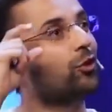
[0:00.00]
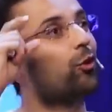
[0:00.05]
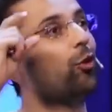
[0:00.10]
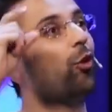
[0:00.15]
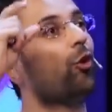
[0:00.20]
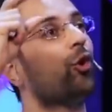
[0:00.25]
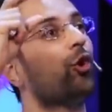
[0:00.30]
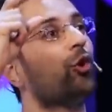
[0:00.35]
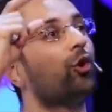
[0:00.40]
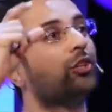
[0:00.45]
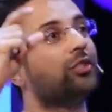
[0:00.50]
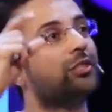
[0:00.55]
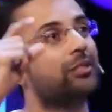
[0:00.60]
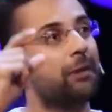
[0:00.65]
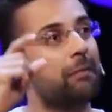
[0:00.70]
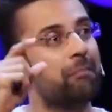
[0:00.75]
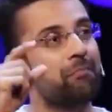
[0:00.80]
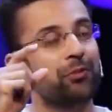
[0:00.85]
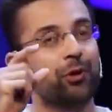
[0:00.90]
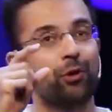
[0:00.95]

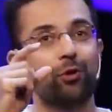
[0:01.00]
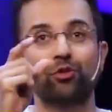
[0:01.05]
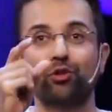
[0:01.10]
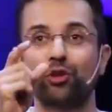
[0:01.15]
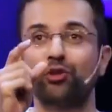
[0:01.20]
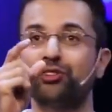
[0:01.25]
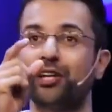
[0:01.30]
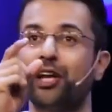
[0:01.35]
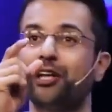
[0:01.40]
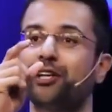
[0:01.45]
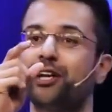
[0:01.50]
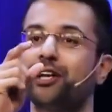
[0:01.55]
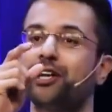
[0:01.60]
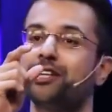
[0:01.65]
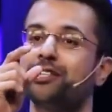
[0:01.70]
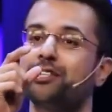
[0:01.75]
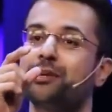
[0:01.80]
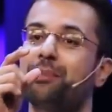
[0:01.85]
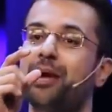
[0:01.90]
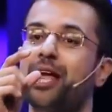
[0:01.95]
गोल्स उसको सेट
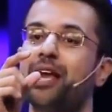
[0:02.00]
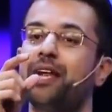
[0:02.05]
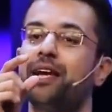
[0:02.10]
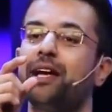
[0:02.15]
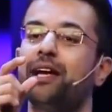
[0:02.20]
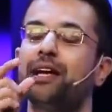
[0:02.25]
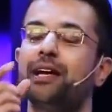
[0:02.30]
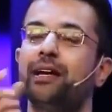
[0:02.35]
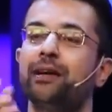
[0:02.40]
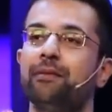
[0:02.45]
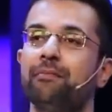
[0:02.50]
करने से पहले